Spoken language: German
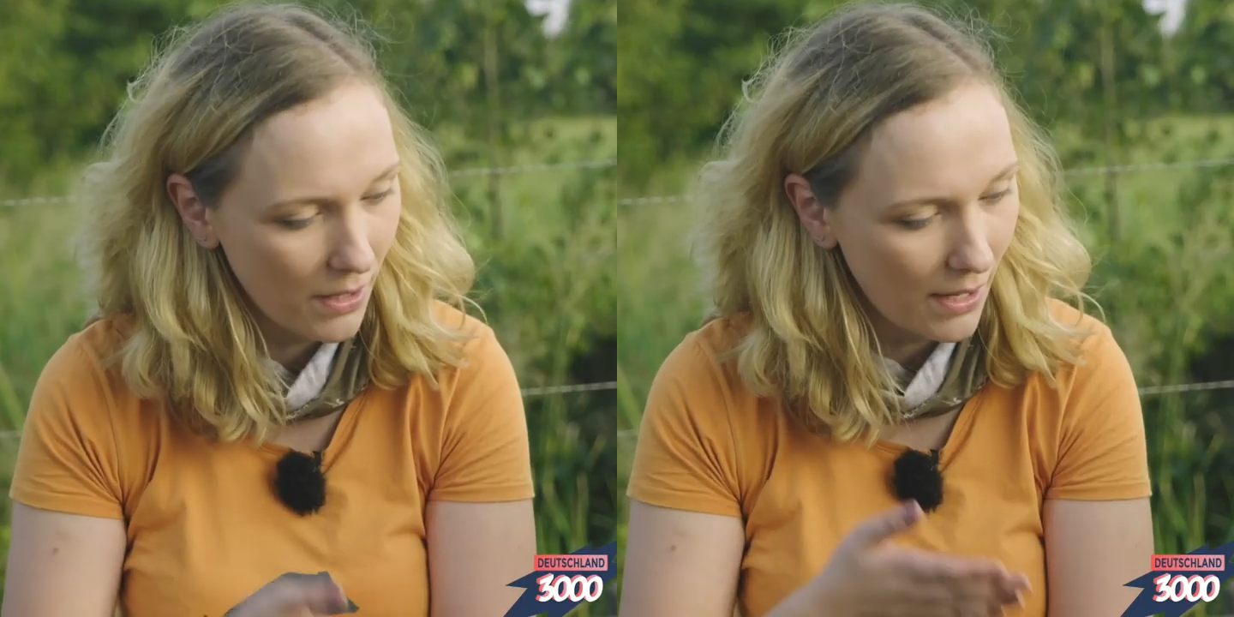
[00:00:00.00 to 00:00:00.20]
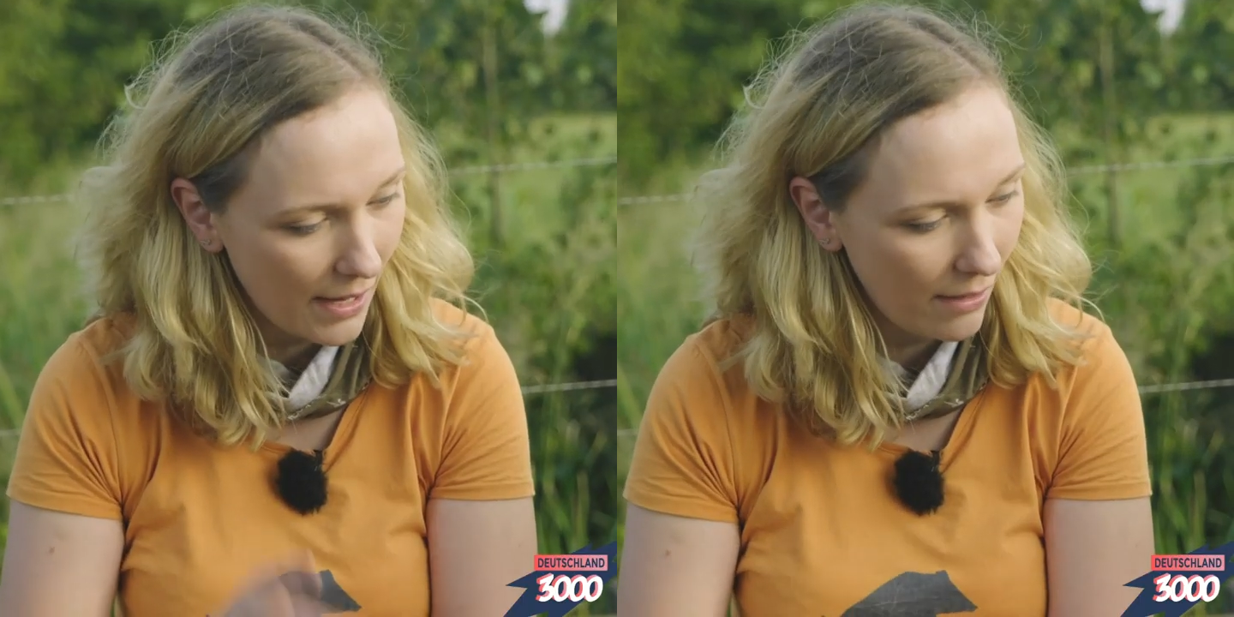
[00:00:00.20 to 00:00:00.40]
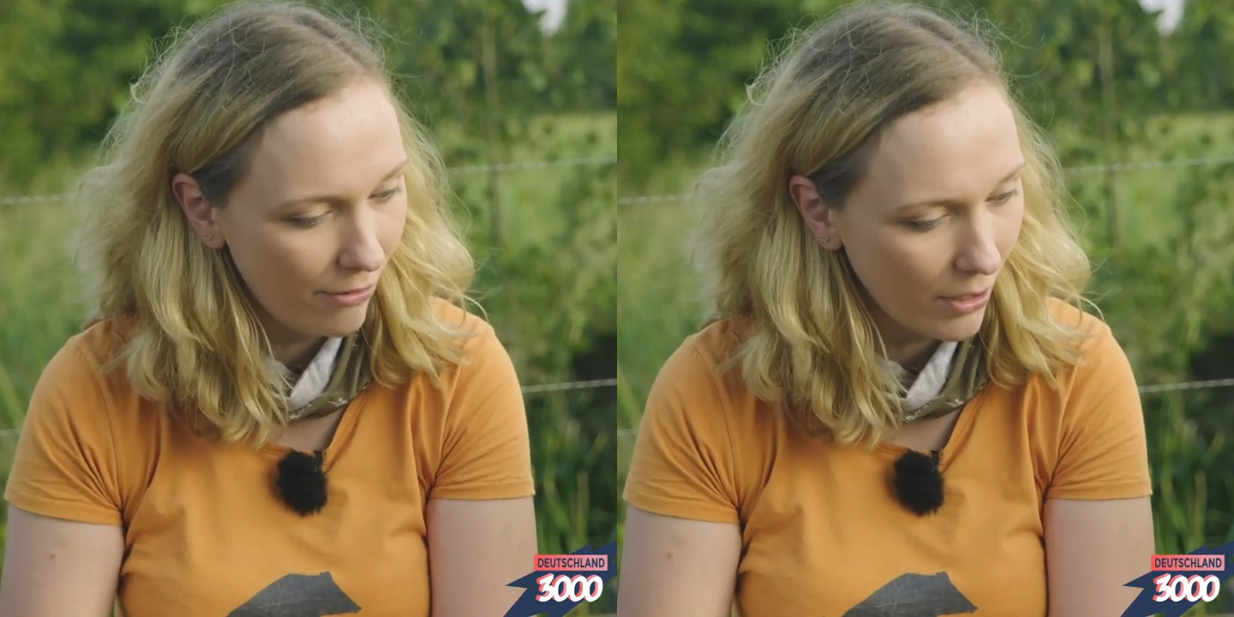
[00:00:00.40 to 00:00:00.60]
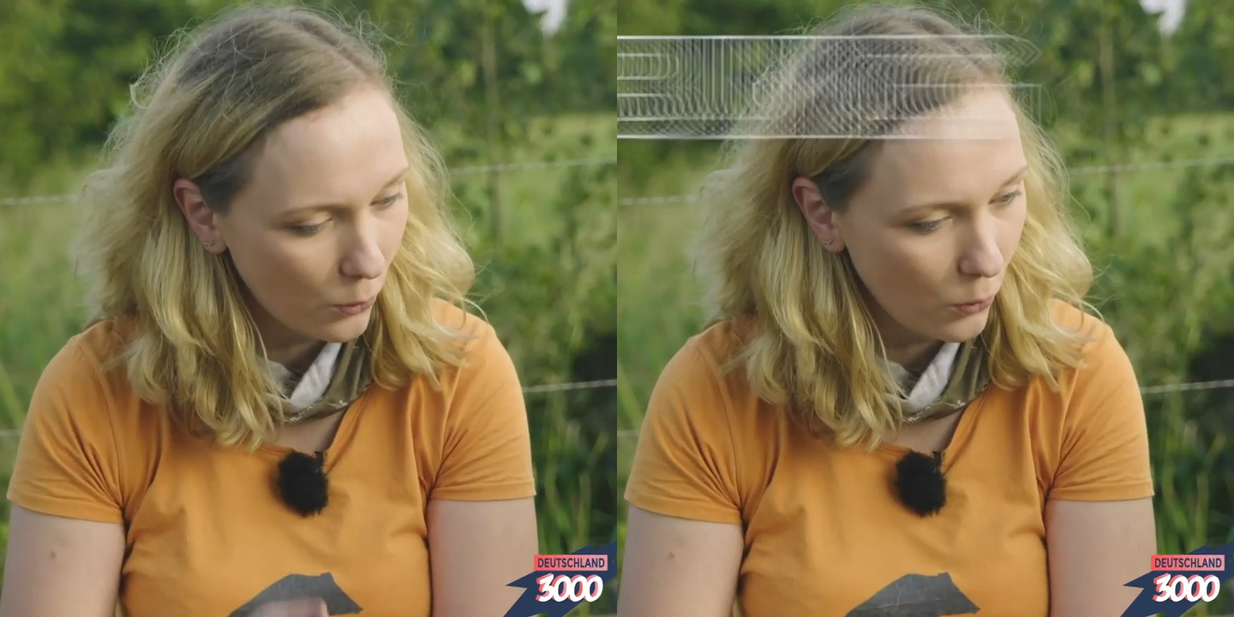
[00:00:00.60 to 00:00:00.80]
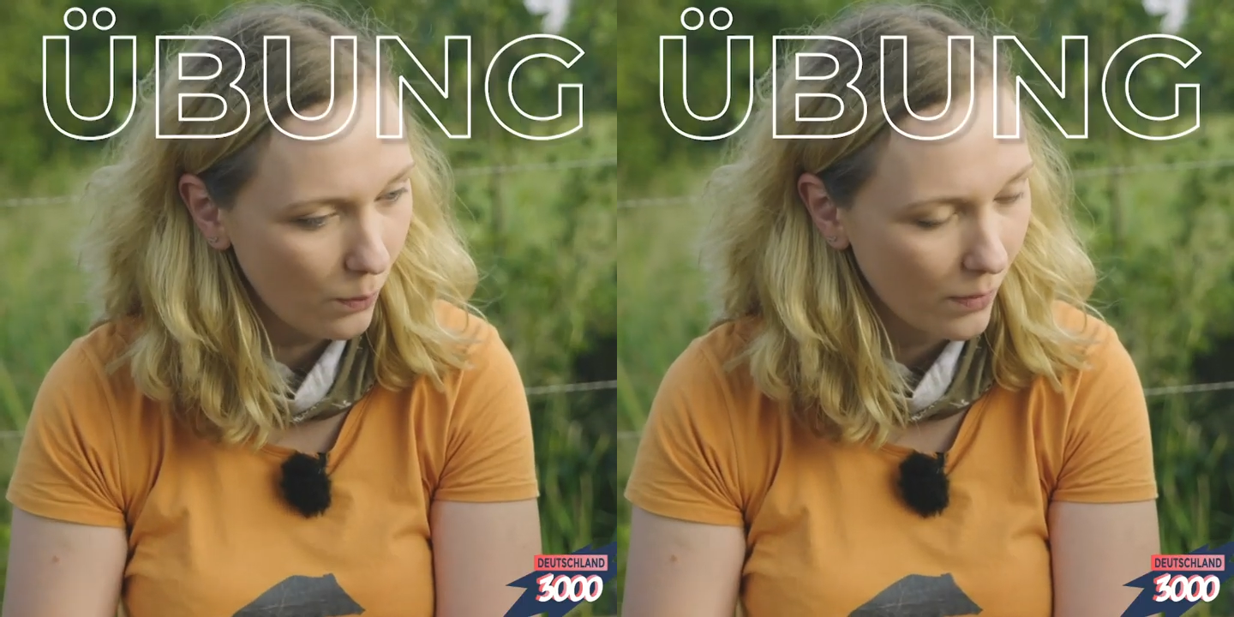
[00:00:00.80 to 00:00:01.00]
man einfach
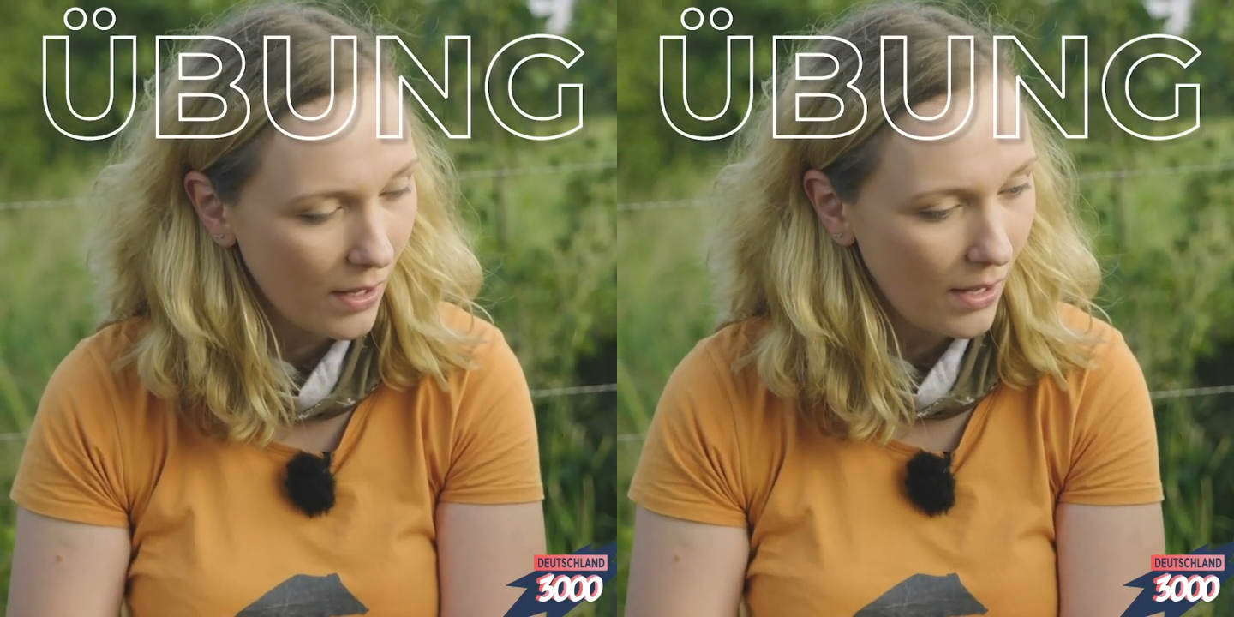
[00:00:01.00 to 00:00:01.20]
üben,